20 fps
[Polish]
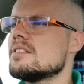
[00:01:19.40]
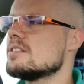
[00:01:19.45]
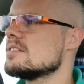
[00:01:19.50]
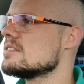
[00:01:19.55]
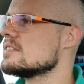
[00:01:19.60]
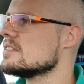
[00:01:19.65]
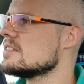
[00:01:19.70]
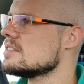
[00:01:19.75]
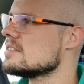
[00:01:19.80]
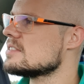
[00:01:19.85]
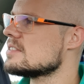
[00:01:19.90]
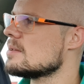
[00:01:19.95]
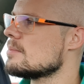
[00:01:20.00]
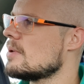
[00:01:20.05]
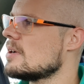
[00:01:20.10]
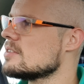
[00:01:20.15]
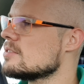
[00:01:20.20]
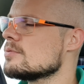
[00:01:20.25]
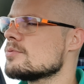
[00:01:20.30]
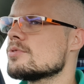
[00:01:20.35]
jest jeden z
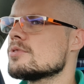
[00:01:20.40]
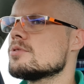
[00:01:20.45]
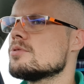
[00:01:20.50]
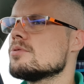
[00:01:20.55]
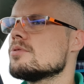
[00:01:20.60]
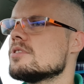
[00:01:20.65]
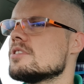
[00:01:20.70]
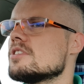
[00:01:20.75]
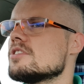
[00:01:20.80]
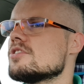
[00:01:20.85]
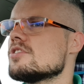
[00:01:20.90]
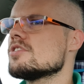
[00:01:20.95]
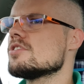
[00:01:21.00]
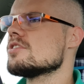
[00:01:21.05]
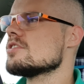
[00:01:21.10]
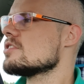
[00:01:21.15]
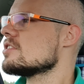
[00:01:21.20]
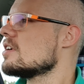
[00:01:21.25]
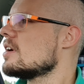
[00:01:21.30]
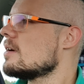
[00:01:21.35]
tematów, który
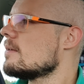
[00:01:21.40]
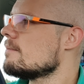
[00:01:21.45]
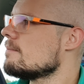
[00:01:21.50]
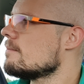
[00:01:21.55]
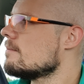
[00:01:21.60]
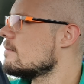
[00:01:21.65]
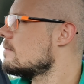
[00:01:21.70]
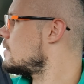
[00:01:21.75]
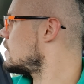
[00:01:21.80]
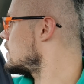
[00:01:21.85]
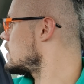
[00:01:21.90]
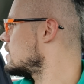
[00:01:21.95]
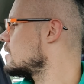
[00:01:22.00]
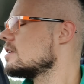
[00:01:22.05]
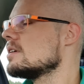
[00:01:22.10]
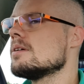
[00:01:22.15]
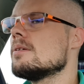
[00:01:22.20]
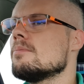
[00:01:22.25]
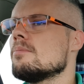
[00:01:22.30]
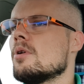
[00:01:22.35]
gdzieś tam
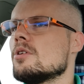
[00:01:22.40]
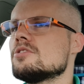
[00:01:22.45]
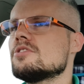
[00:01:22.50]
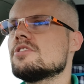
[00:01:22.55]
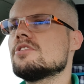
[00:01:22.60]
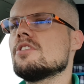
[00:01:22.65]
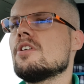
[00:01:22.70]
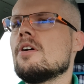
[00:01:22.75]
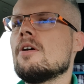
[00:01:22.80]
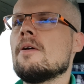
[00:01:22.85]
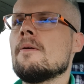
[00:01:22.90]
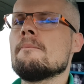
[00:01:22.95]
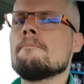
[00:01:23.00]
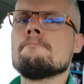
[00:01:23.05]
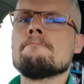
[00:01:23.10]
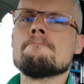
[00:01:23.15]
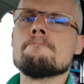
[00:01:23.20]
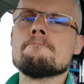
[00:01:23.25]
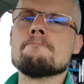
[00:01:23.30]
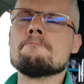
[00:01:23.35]
e, mocno
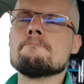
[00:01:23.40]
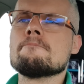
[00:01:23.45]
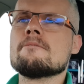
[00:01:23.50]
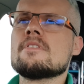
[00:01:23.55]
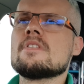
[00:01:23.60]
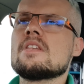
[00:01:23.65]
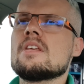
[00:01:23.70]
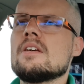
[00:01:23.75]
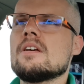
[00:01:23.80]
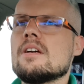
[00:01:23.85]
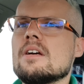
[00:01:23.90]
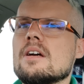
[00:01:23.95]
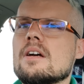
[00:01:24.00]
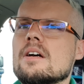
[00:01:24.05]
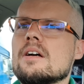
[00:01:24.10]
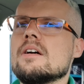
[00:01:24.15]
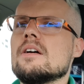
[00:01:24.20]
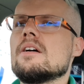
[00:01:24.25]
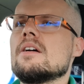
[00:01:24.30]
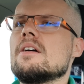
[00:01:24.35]

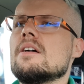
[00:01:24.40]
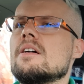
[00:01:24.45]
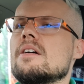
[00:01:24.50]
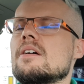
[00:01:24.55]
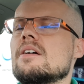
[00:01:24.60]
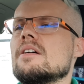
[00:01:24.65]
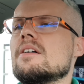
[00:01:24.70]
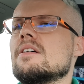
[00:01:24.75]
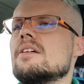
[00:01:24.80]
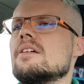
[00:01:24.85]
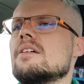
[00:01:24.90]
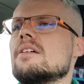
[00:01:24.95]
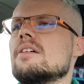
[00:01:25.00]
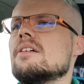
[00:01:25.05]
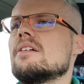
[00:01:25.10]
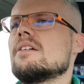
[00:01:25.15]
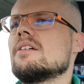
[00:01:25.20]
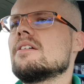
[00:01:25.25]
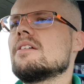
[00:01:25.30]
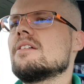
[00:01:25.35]

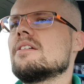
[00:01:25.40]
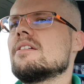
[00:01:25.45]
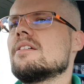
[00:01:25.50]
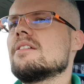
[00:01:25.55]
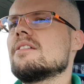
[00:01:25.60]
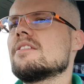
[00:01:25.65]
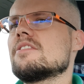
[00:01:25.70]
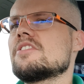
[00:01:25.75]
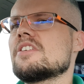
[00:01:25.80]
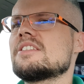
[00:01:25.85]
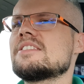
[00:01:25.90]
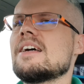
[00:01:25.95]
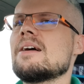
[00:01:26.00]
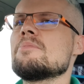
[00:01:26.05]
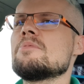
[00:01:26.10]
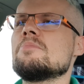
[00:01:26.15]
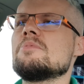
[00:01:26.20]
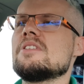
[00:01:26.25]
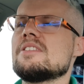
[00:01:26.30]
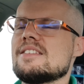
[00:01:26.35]
e,
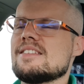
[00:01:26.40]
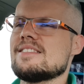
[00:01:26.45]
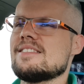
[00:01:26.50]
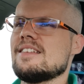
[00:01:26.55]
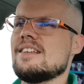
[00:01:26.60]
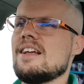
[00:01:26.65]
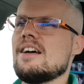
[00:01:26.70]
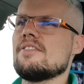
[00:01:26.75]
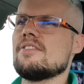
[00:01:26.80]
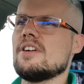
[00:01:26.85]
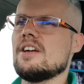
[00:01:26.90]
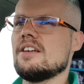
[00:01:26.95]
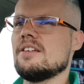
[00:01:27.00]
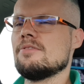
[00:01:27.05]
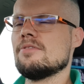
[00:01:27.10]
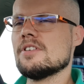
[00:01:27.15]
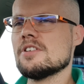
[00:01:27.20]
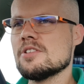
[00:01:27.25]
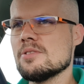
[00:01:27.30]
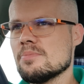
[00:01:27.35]
czasami mnie zastanawia.
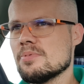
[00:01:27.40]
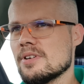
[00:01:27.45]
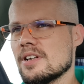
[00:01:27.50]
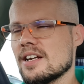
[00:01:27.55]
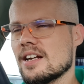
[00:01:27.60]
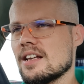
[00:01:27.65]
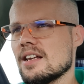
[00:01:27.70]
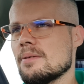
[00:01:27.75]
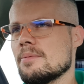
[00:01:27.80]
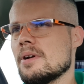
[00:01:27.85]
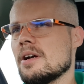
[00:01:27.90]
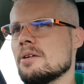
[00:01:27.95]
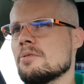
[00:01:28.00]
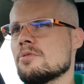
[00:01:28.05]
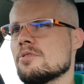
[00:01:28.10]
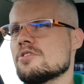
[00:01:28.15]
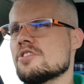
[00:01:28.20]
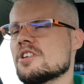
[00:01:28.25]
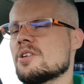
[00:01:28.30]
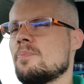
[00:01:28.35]
I właśnie była reklama
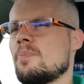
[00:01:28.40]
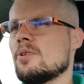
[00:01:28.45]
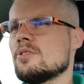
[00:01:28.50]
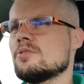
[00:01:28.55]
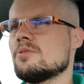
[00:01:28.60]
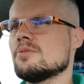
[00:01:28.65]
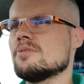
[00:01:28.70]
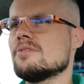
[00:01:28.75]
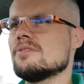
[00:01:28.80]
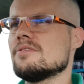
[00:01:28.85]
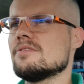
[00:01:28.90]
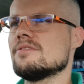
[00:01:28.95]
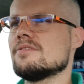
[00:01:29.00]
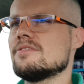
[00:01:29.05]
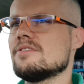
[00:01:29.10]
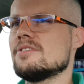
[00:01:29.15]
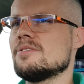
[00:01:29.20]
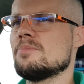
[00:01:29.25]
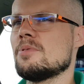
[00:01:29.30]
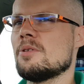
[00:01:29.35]
Eurojackpotu.
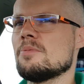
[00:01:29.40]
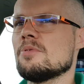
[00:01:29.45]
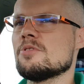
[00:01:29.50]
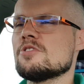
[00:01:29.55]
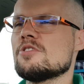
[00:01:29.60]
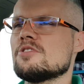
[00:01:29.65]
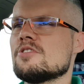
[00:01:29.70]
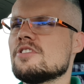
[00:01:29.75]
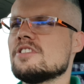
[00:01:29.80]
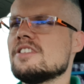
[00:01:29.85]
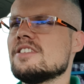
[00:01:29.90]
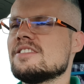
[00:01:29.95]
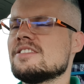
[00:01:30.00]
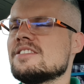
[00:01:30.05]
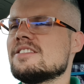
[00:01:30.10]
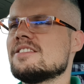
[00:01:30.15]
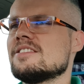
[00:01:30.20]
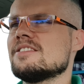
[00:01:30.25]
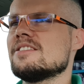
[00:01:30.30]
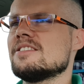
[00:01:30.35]
Broń Boże, to nie
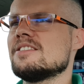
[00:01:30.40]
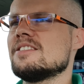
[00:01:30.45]
jest.